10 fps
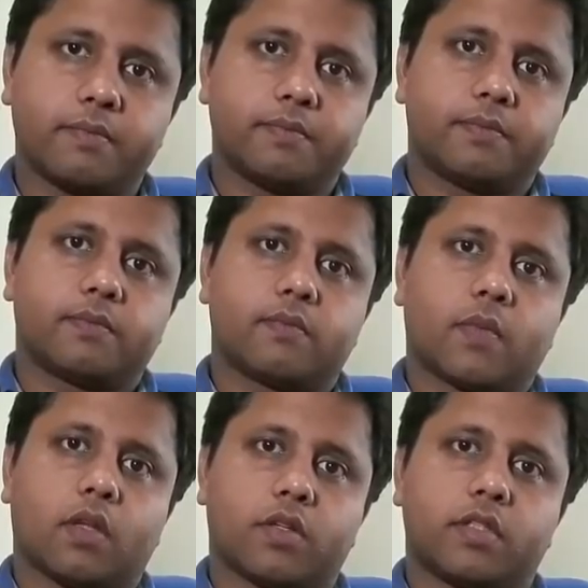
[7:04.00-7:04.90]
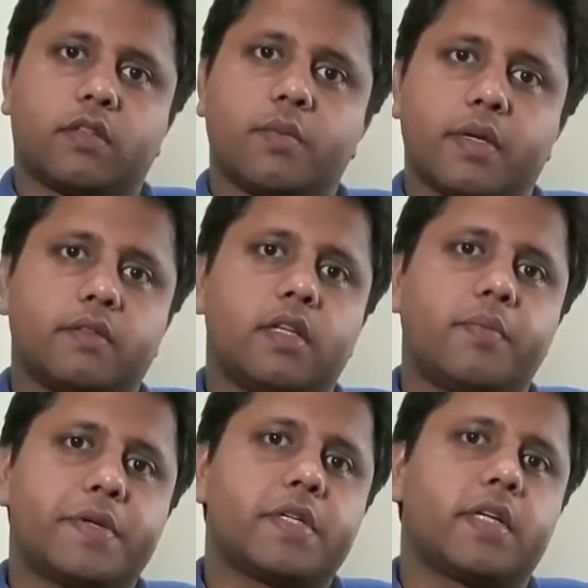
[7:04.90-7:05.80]
में जिससे हम इजीली
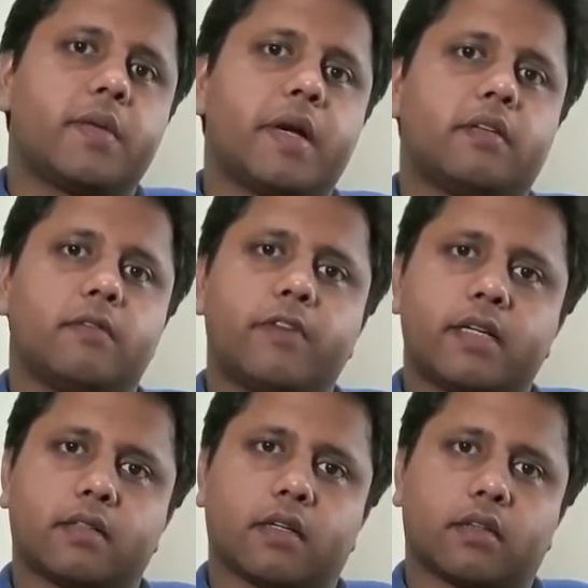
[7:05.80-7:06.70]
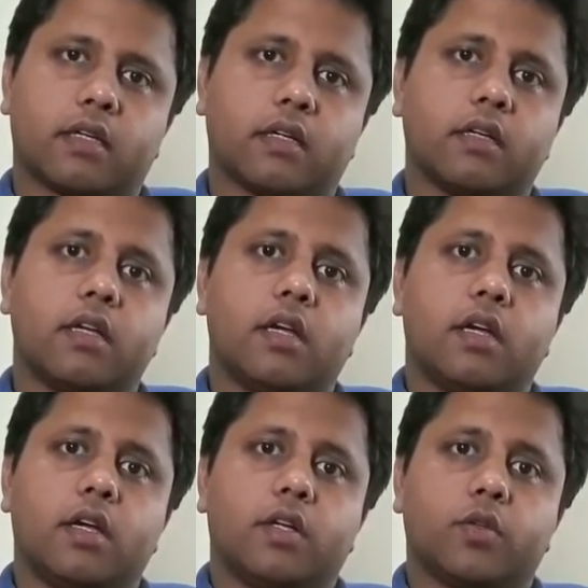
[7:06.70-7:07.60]
पेशेंट की मेडिसिन फाइंड कर सकते हैं
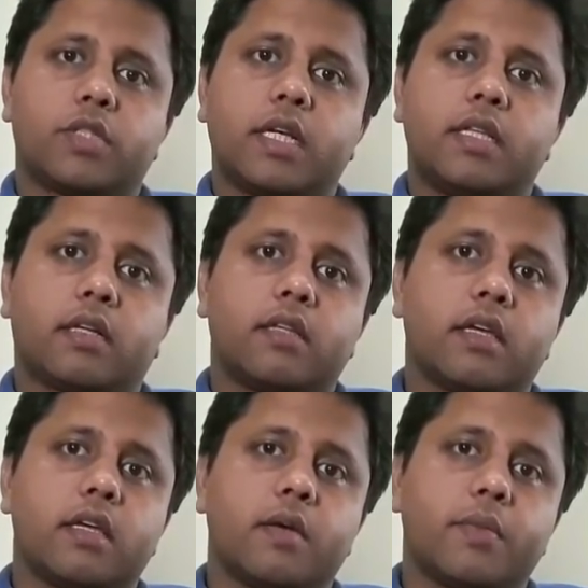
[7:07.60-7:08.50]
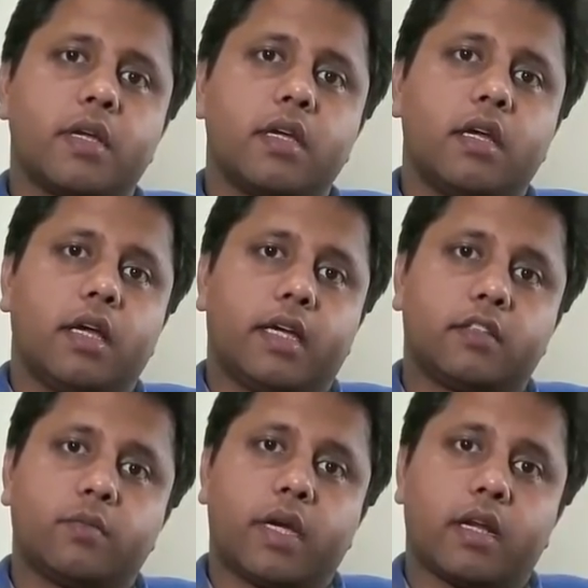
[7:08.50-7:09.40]
तो चलिए देखते हैं कि हमने
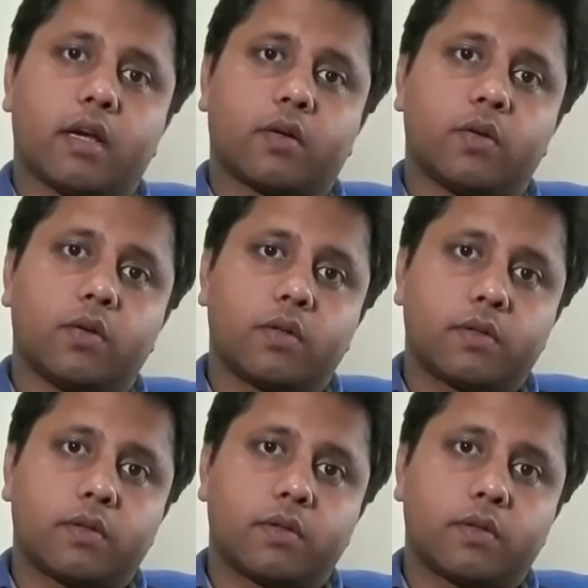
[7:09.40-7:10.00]
इस महिला को